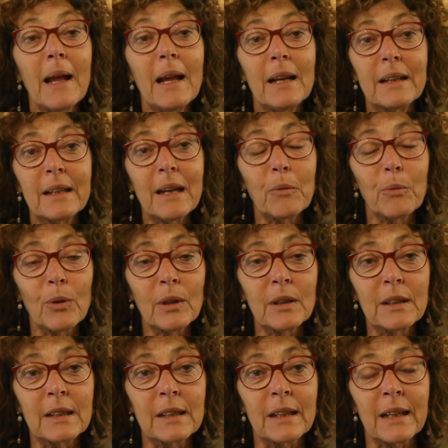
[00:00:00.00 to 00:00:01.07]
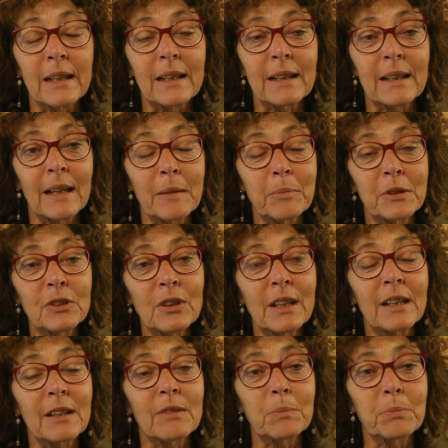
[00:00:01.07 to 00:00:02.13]
Il che vuol dire che la persona
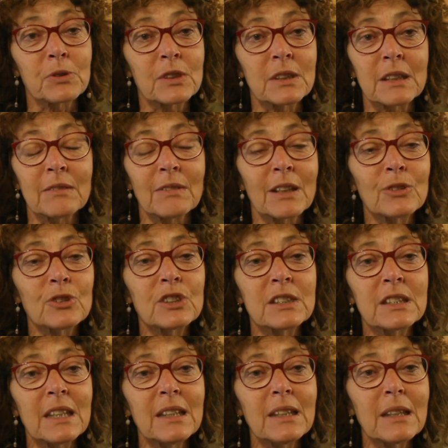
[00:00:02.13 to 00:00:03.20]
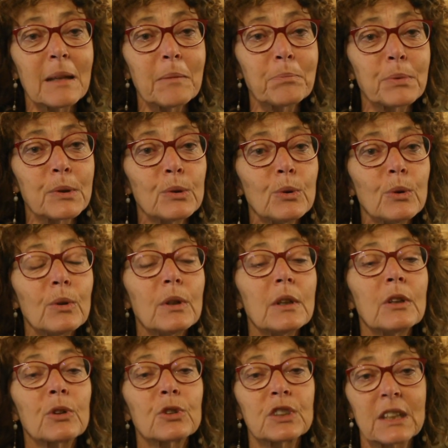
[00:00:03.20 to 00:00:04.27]
HIV positiva non si sente più
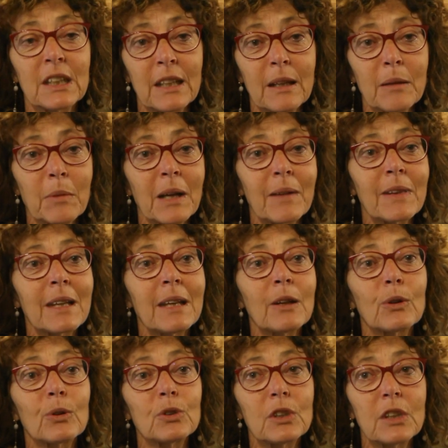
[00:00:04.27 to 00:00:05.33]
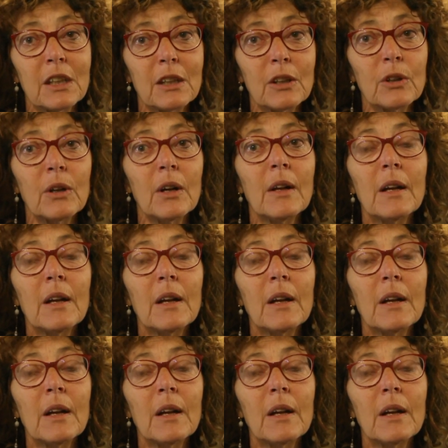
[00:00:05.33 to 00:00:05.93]
lo stigma di oddio